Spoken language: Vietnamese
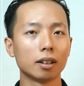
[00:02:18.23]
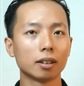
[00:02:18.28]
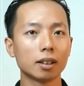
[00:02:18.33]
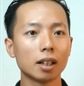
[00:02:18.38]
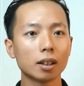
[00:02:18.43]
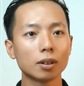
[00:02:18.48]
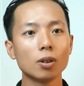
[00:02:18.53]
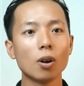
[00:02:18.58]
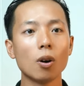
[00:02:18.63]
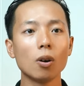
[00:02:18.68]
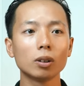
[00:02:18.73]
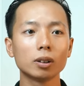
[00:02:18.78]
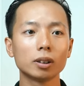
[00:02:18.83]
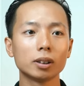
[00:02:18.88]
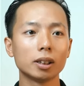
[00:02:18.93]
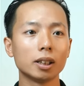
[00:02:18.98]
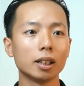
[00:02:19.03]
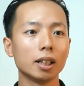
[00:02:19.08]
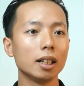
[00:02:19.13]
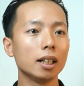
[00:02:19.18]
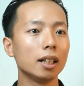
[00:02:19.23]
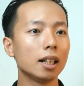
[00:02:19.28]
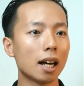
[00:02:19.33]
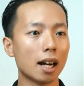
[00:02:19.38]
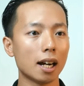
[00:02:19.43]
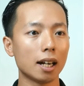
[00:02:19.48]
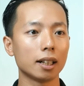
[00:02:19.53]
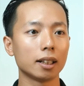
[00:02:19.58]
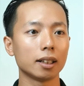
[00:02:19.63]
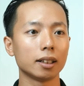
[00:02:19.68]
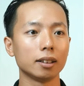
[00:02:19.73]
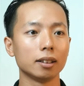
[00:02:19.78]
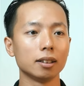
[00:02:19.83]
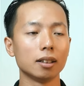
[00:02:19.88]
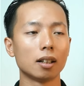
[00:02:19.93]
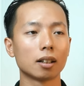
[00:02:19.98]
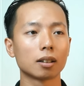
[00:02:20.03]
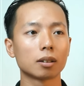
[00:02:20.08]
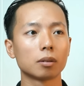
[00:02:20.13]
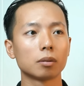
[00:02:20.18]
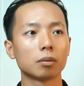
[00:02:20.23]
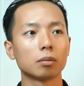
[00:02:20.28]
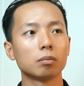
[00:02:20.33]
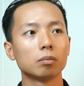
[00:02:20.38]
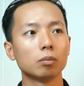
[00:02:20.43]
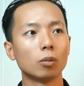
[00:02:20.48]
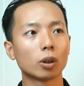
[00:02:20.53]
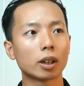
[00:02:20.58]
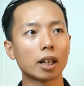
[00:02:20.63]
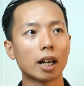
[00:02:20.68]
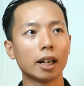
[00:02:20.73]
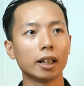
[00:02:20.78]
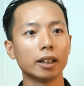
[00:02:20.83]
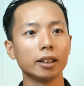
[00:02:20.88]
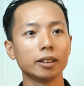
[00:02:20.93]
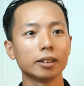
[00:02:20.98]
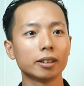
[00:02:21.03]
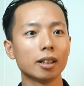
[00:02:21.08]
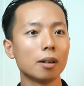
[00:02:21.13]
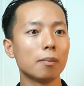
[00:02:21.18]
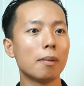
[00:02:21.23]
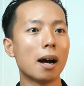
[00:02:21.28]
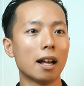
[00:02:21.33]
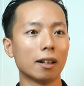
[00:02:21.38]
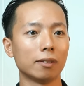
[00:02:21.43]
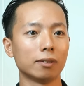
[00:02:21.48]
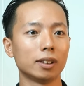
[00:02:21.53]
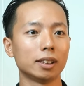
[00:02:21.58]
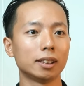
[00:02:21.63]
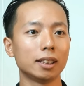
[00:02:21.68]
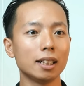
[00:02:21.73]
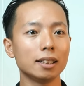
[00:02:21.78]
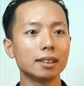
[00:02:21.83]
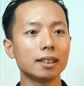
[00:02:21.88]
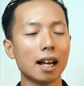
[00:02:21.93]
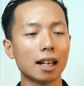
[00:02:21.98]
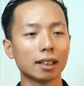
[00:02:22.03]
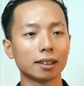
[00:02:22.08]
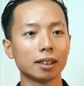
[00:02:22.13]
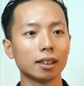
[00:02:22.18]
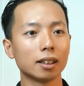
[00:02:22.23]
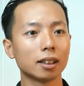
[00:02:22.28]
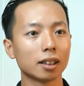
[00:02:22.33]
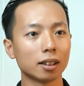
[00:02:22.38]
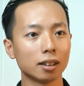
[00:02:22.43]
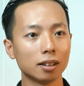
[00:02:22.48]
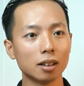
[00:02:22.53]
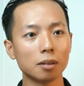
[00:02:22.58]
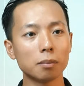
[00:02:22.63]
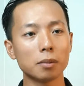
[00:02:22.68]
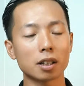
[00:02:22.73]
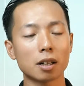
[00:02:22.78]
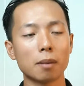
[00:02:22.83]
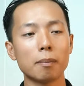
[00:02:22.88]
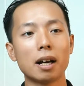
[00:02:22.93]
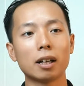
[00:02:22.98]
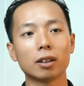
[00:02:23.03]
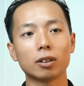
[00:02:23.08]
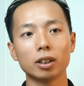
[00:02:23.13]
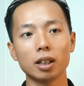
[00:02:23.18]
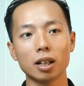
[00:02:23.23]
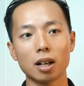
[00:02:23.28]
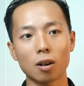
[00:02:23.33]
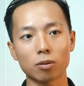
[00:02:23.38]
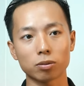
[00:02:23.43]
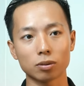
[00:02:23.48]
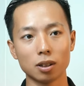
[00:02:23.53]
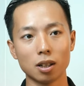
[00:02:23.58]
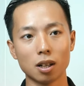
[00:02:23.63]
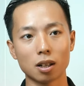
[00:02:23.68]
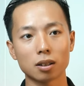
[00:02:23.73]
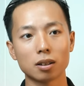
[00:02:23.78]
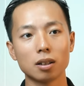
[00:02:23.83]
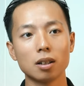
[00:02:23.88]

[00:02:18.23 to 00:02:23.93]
take note, ghi lại được một cái cơ bản và dễ dàng những kiến thức mà các bạn có thể học được.